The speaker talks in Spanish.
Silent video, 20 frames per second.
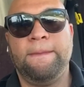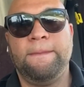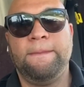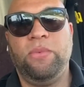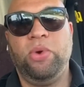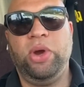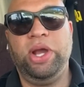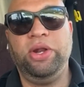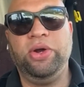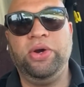
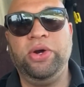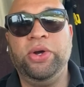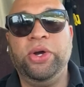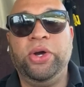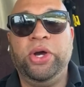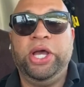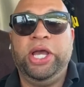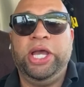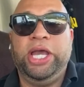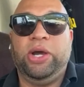Bueno,
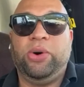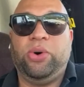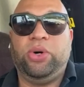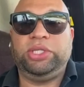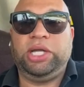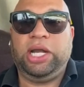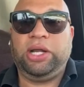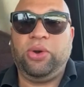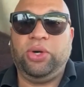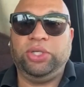
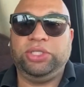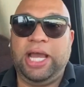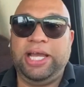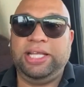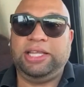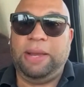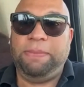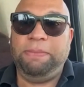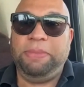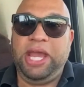otra cosa
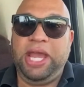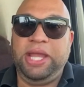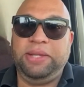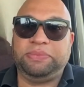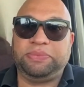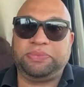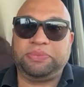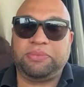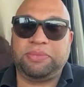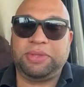es
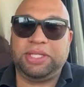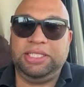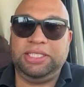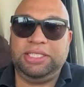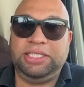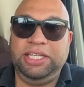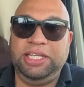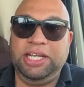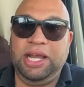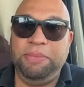también,
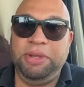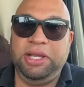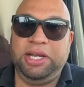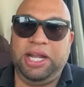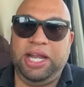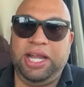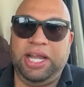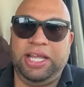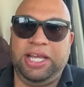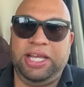sigan mis
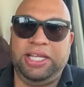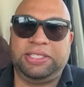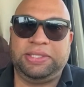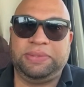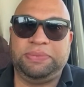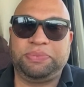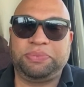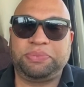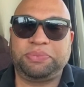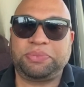redes
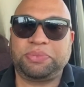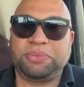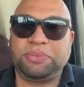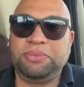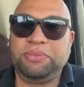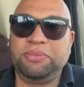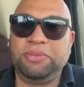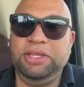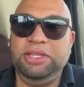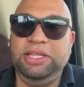
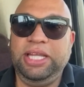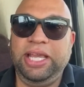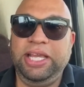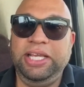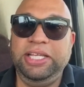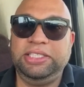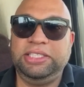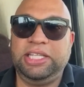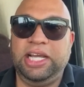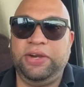de
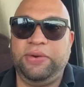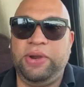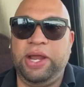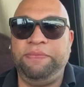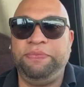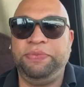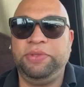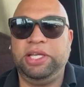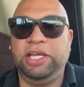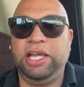
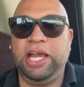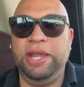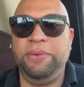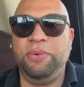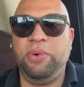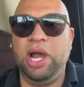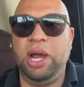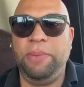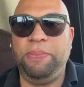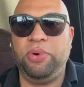Instagram, que ahí
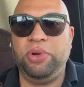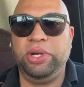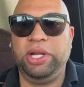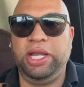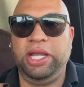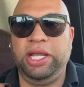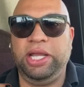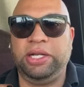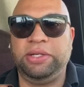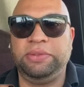voy a
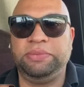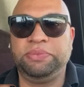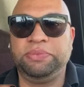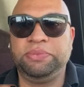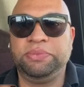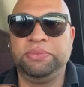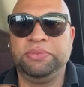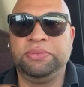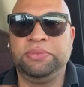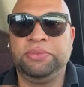poner
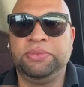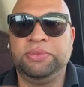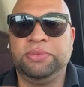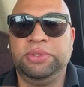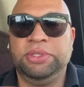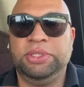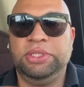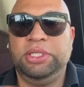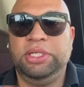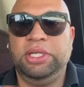
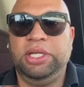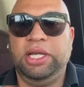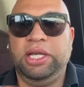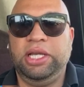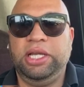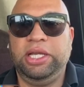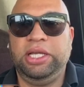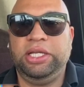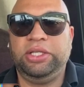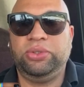
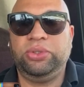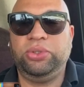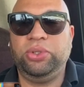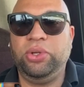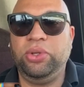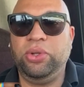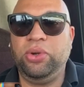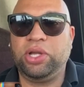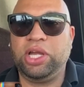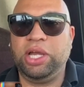eh,
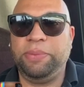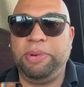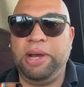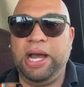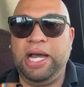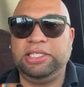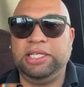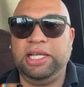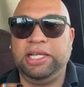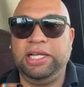todo lo que
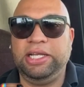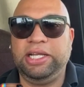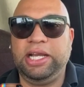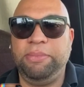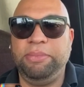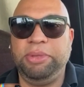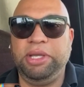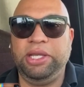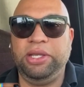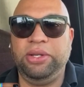pasa en el
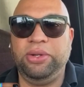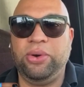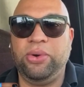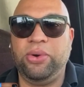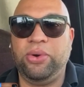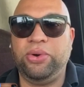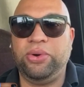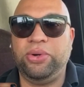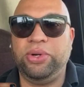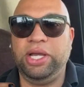
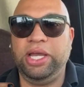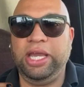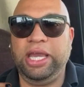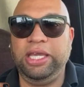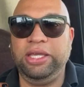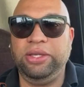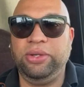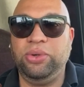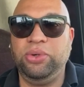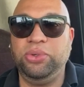camino e
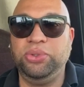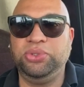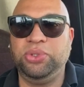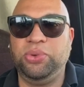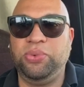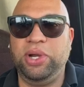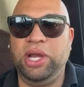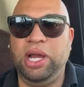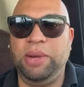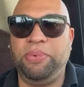incluso
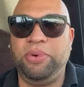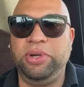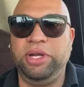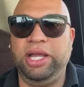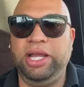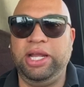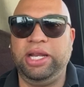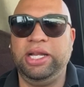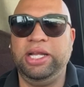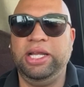voy a
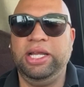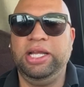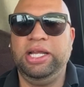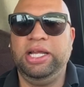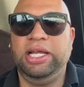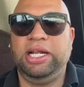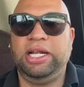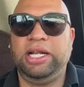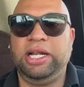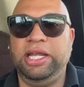poner
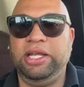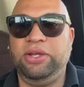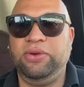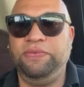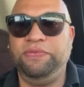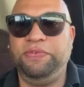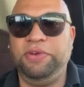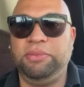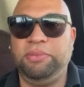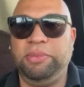rey
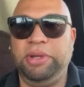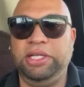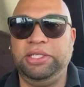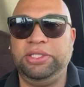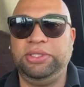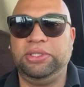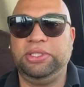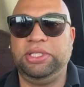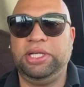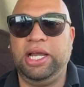
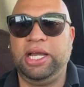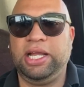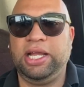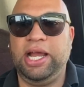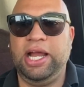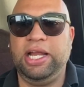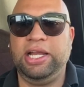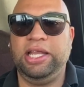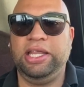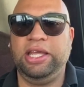confirmation de la
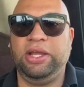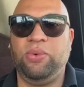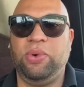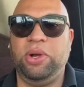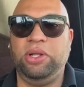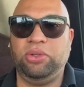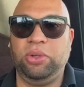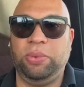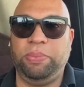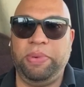carga, de
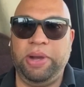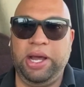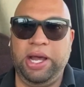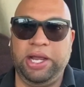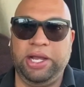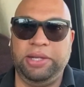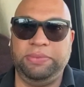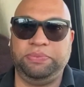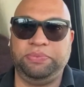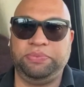cuántos pagan.